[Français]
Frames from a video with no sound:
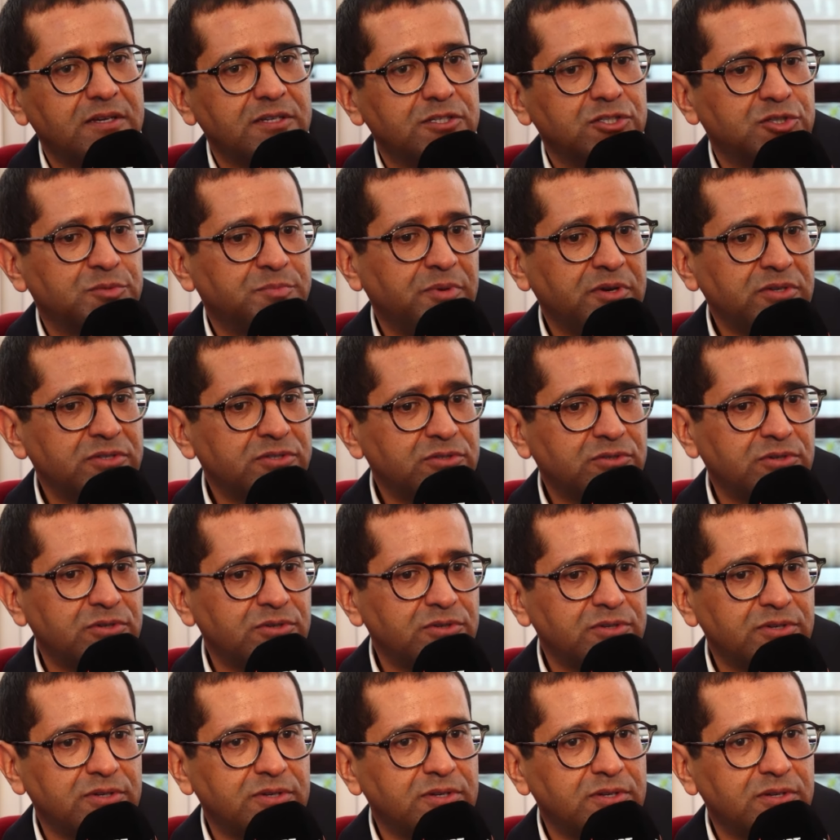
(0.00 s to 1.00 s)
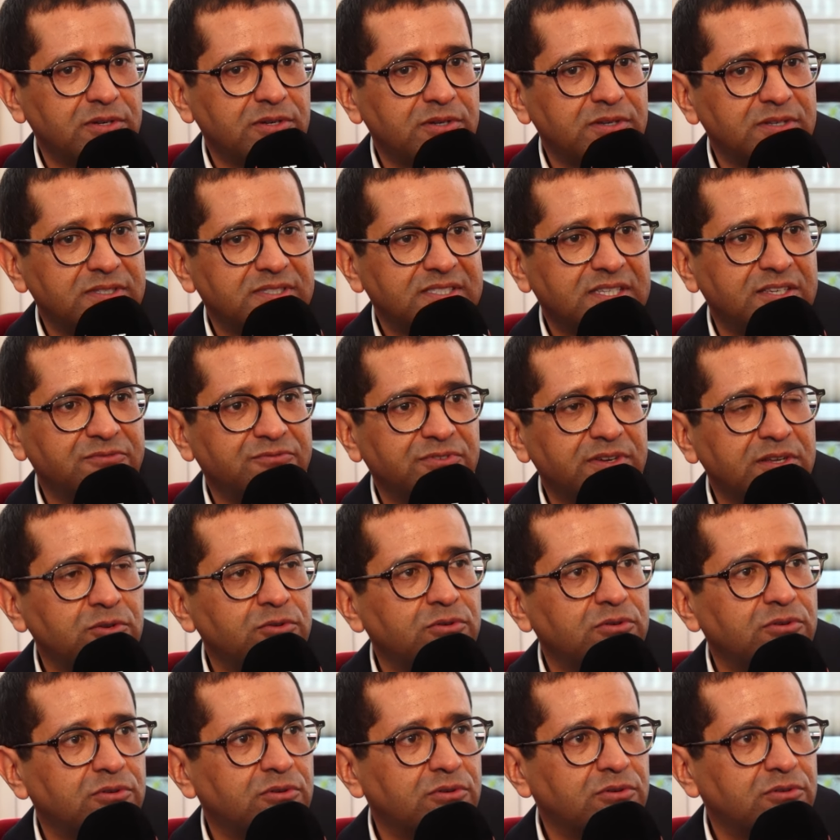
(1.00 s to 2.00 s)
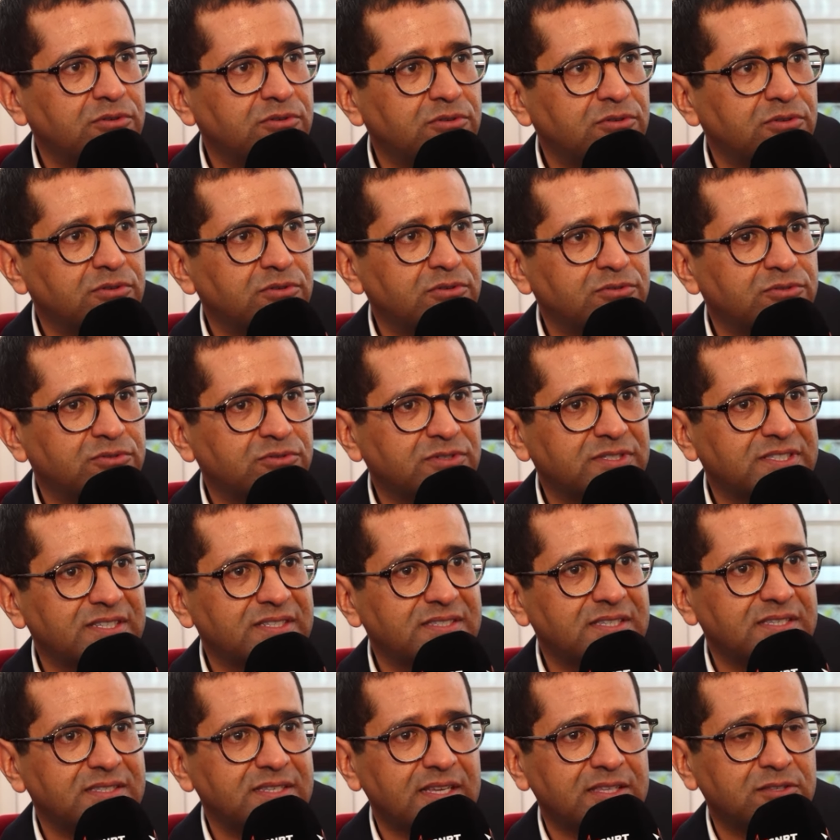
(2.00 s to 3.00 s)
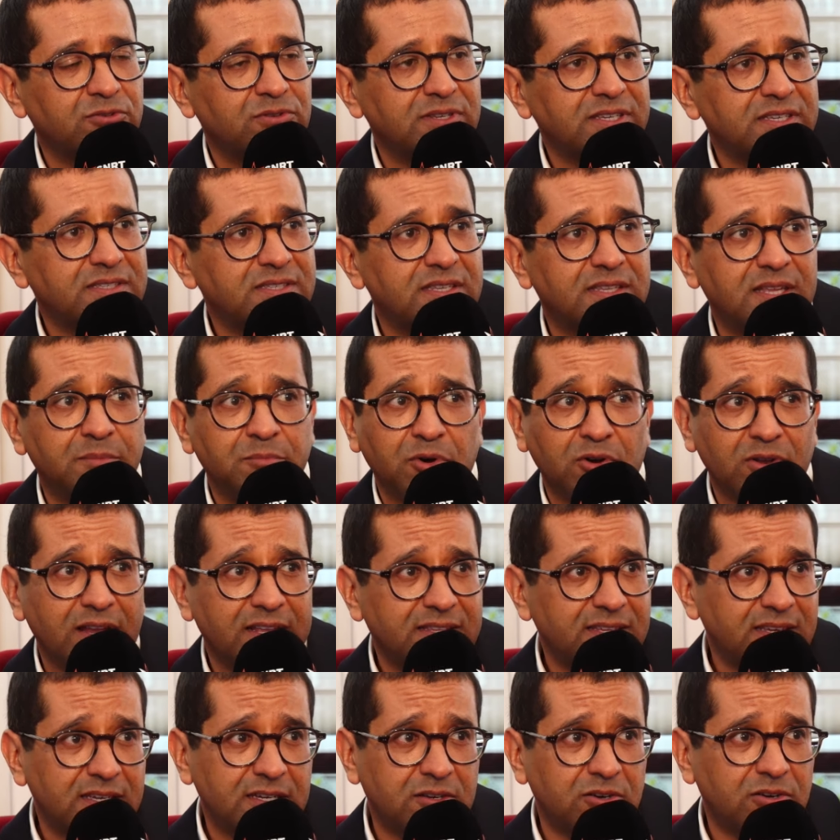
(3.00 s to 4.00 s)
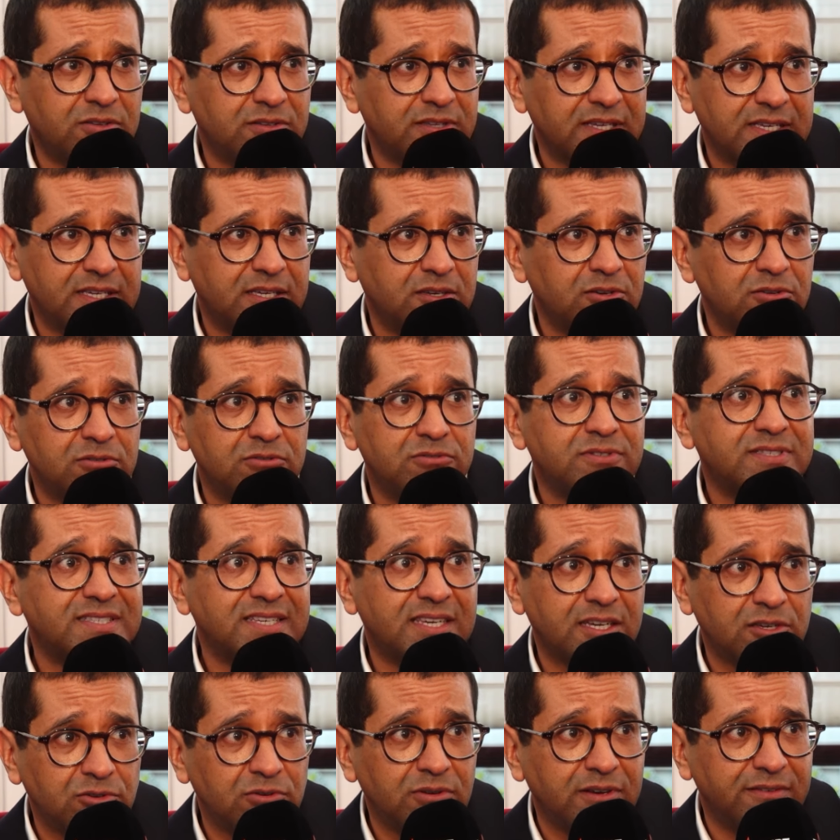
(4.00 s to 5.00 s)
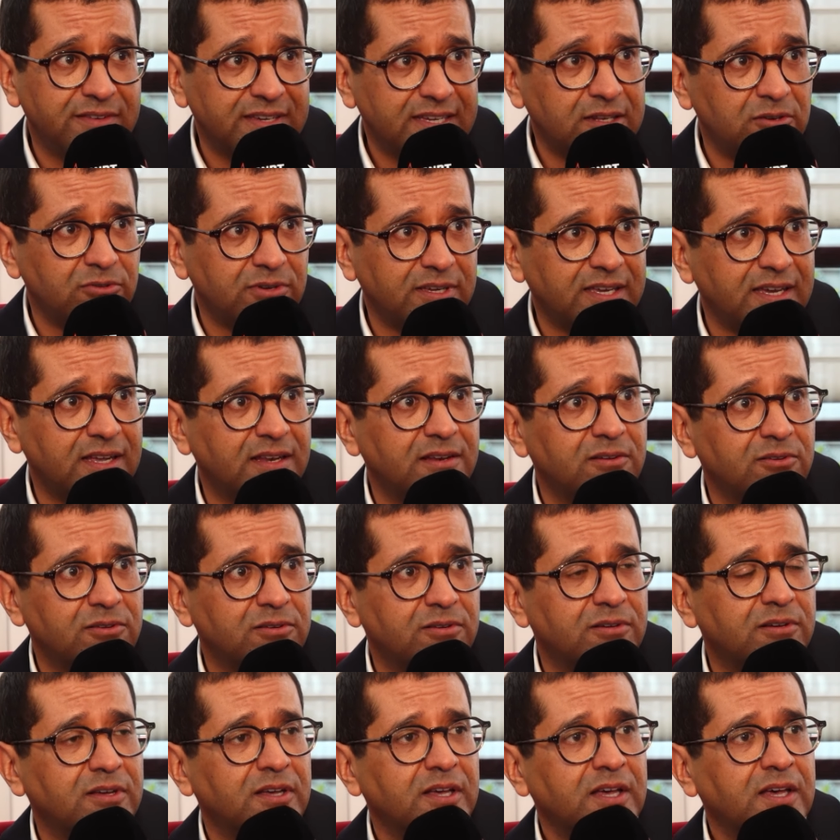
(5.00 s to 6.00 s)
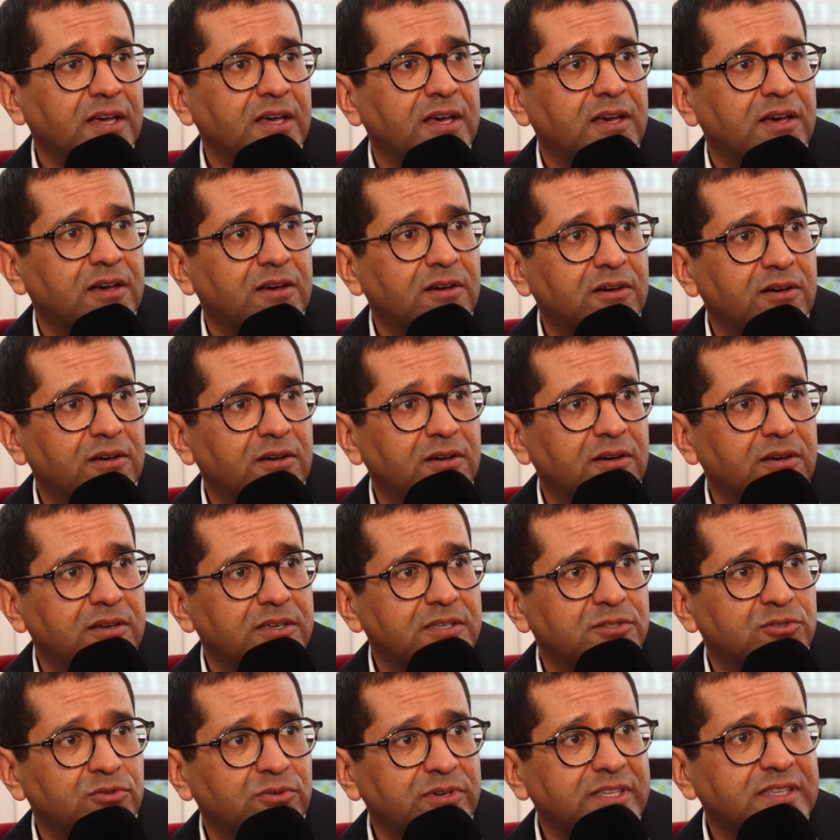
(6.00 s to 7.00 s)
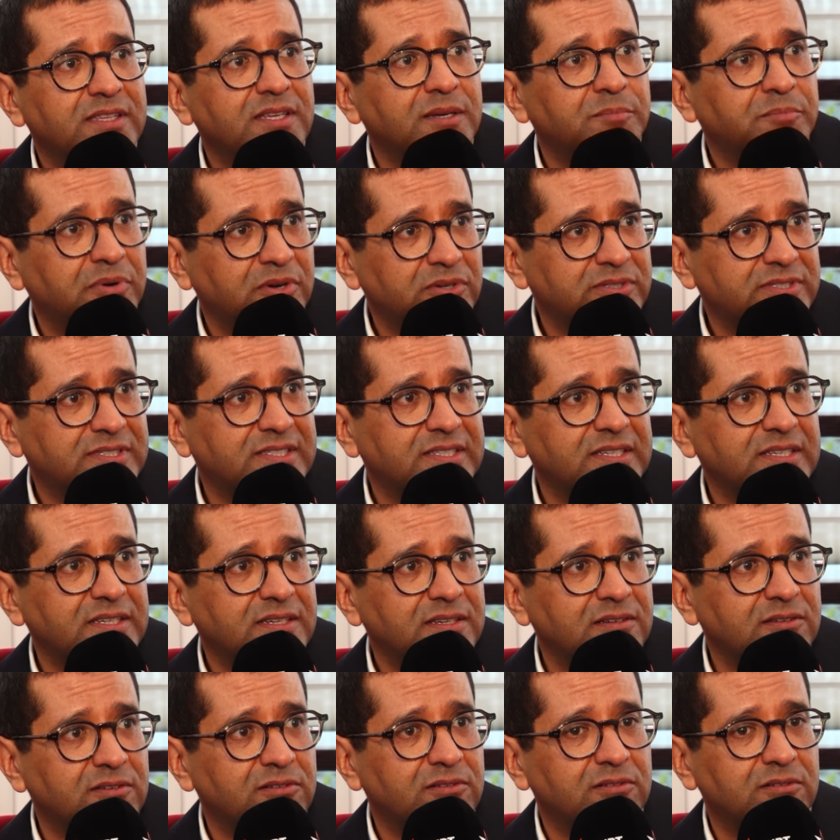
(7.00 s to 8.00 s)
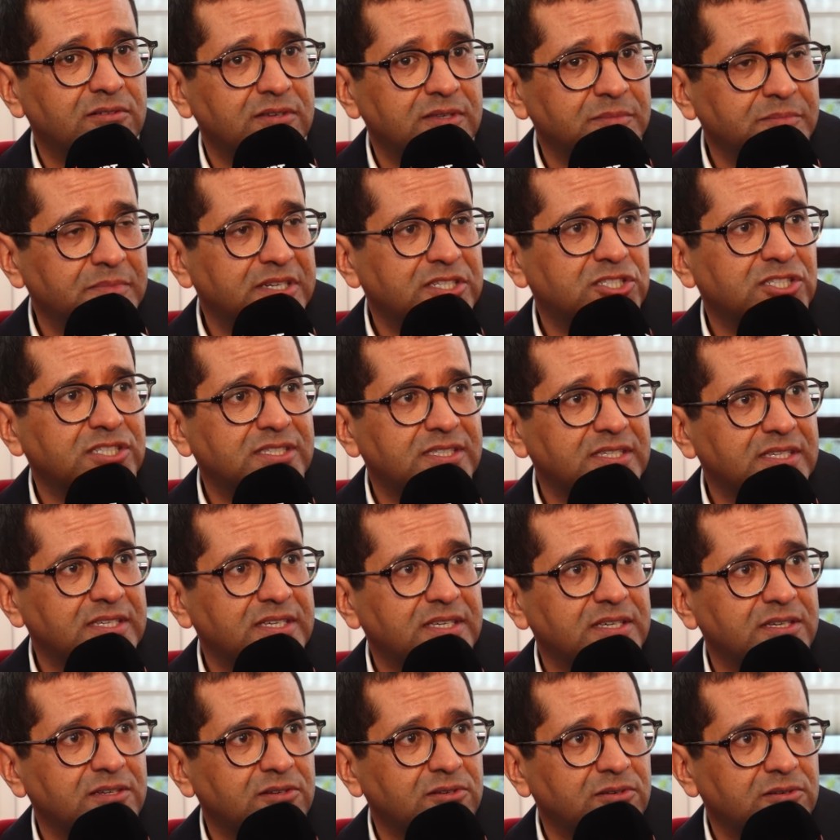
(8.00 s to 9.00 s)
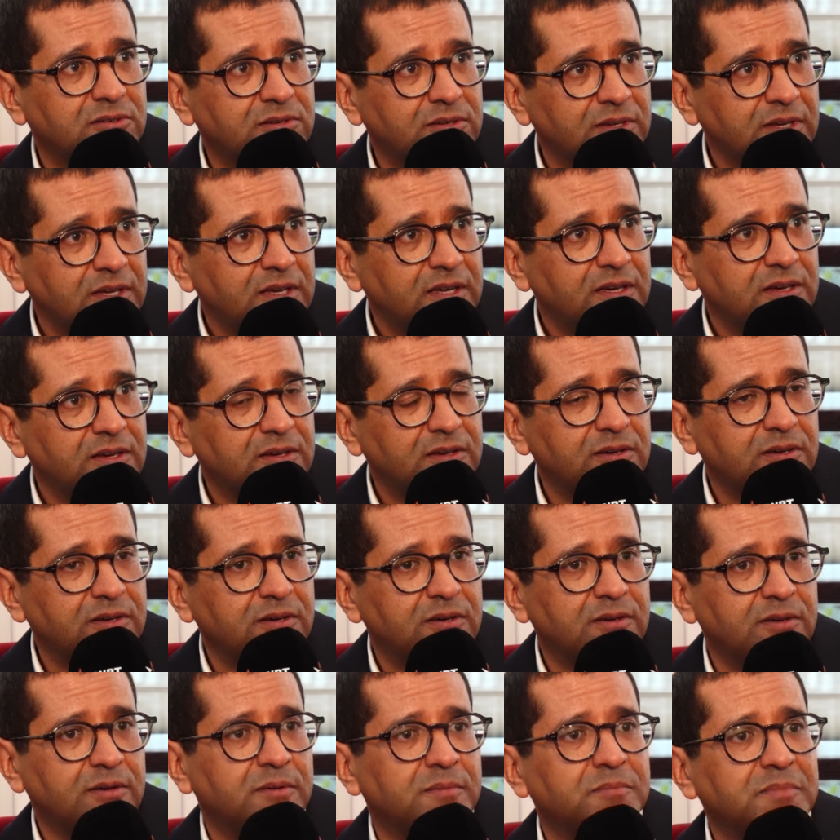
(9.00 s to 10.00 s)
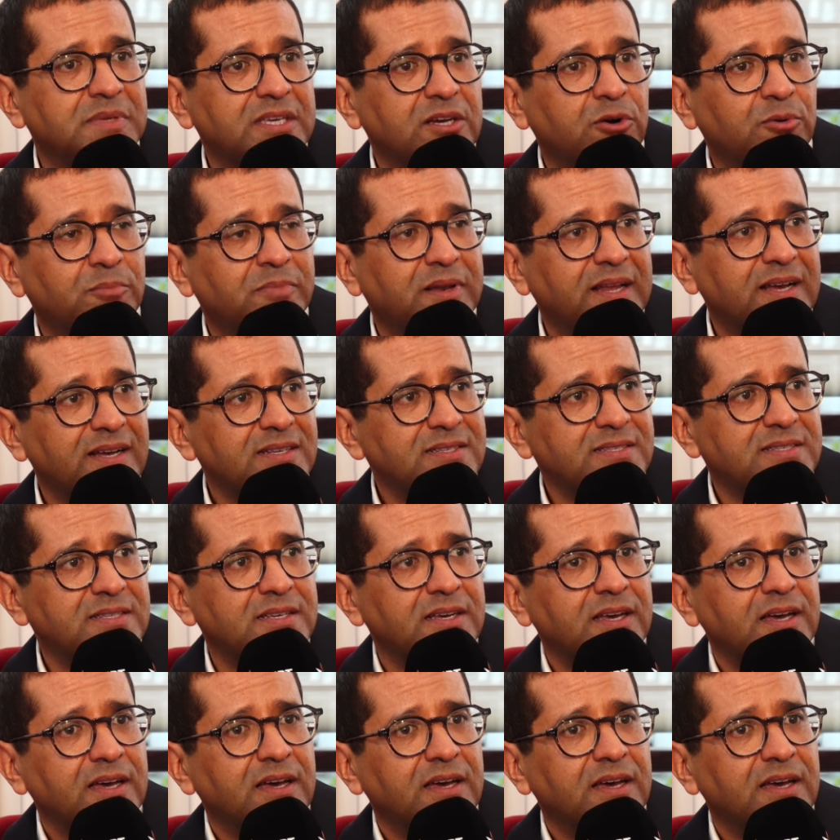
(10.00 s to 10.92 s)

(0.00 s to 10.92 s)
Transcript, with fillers: je pense que ce qui fait le, succès de ces ateliers, c'est d'abord la très grande rigueur, le sérieux avec lequel euh, euh, ils ont été pensés, imaginés, mis en place.